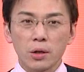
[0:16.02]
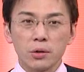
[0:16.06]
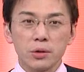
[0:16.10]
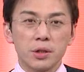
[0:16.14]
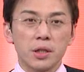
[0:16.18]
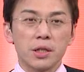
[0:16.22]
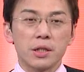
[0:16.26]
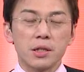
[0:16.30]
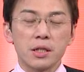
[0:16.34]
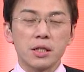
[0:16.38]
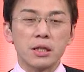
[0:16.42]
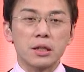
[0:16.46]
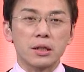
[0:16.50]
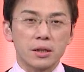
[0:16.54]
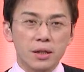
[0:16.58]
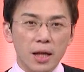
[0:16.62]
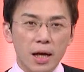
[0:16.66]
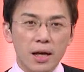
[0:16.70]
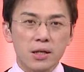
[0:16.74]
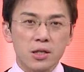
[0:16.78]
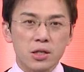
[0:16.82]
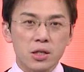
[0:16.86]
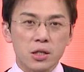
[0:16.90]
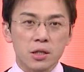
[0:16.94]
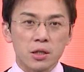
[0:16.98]
高点挺进，
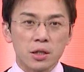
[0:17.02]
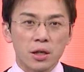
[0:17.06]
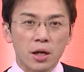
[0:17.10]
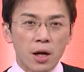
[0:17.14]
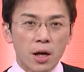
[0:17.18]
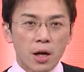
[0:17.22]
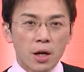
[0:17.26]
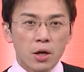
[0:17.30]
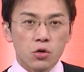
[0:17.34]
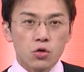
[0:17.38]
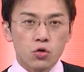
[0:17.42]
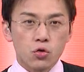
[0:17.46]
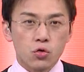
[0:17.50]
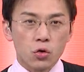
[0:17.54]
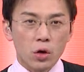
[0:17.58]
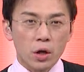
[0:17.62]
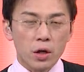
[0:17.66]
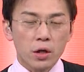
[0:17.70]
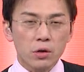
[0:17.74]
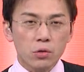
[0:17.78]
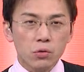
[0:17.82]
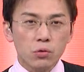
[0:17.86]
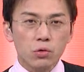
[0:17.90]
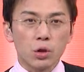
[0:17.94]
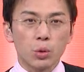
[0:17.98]
但是
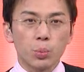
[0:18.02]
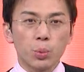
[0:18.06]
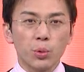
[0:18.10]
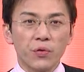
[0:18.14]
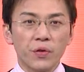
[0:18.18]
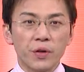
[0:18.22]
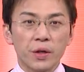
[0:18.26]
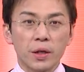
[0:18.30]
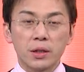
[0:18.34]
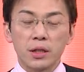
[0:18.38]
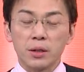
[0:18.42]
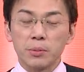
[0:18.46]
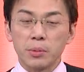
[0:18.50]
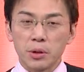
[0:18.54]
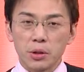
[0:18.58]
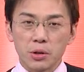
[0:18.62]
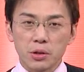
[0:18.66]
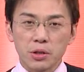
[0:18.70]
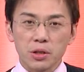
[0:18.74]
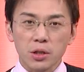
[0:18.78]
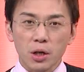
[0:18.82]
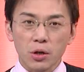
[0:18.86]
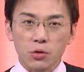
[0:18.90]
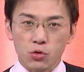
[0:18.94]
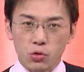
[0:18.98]
选股的部分要特别留
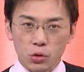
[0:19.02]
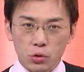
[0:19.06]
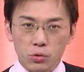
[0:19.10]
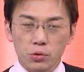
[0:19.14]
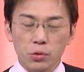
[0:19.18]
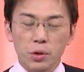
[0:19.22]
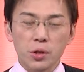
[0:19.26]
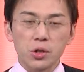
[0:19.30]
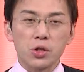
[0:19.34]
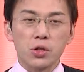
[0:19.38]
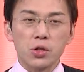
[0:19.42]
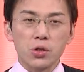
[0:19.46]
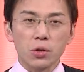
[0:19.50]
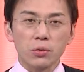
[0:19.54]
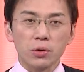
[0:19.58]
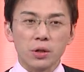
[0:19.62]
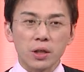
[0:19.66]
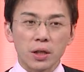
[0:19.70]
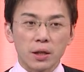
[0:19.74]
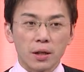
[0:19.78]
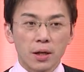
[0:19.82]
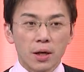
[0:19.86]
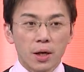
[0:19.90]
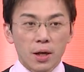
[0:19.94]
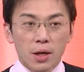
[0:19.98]
心到选股会是重
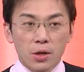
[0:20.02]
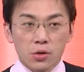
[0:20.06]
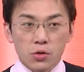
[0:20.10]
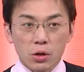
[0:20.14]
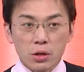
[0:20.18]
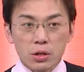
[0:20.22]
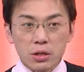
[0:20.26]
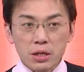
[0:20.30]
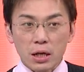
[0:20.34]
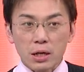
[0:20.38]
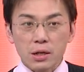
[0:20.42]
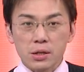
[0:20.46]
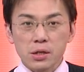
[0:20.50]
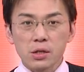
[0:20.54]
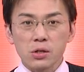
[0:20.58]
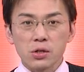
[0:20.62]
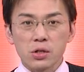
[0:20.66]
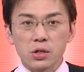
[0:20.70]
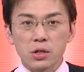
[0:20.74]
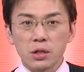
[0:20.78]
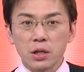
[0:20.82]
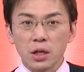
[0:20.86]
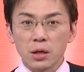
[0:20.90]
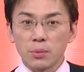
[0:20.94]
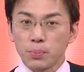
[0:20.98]
点。虽然涨了四
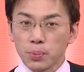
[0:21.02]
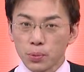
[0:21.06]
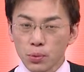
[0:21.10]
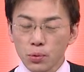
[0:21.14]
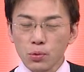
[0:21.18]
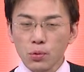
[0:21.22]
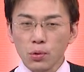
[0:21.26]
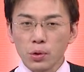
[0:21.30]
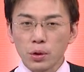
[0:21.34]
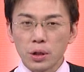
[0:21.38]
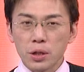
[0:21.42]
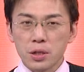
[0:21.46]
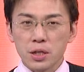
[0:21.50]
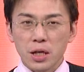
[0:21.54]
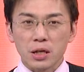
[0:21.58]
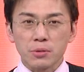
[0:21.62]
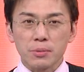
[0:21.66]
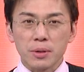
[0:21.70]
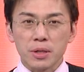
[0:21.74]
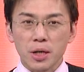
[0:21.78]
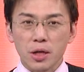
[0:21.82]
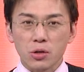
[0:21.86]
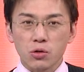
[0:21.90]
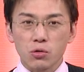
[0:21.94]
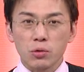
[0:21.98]
十一点，不过呢，涨停
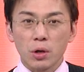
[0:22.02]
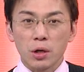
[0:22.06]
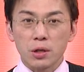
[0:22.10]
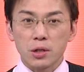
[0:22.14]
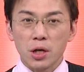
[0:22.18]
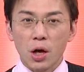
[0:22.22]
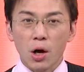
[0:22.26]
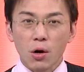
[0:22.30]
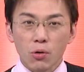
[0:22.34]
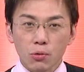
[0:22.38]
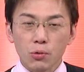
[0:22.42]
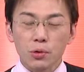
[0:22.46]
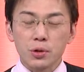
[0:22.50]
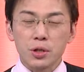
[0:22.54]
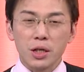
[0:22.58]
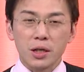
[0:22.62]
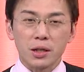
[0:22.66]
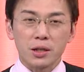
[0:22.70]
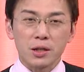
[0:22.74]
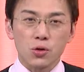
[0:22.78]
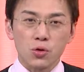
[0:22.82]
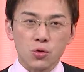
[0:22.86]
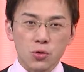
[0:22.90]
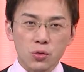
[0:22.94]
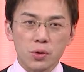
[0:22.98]
板加速的话超过这样
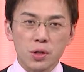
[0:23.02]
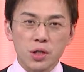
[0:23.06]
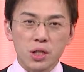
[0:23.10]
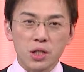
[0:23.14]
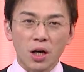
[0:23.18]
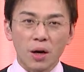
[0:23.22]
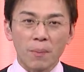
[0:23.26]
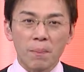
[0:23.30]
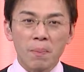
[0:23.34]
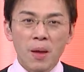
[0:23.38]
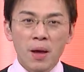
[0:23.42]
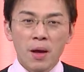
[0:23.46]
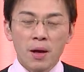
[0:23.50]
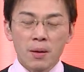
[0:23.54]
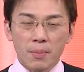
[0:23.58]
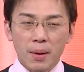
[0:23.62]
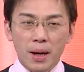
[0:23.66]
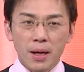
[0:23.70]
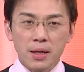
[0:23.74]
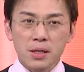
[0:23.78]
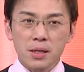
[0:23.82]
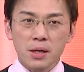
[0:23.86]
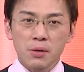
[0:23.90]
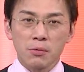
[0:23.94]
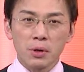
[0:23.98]
的一个数字哦。
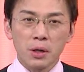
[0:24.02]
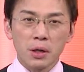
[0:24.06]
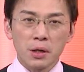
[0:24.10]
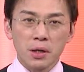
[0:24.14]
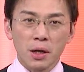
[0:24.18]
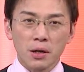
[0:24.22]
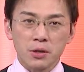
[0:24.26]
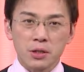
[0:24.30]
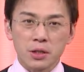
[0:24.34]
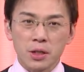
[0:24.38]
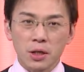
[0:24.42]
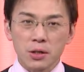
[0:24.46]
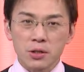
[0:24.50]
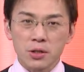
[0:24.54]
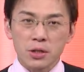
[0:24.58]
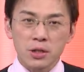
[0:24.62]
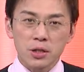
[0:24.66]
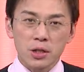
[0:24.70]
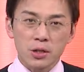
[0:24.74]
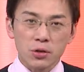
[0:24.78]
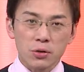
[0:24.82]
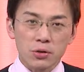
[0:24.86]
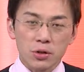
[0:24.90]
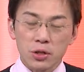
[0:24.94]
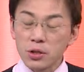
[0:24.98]
马上为您邀请到信
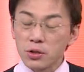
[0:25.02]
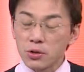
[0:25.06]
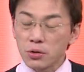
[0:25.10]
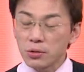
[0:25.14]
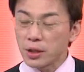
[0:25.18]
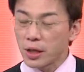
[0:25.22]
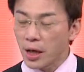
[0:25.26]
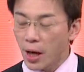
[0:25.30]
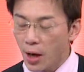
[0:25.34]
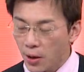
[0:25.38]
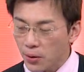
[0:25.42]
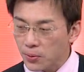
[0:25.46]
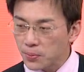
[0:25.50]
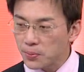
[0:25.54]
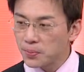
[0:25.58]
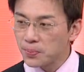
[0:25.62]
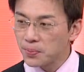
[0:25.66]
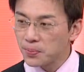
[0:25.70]
杰兄，信杰兄你好，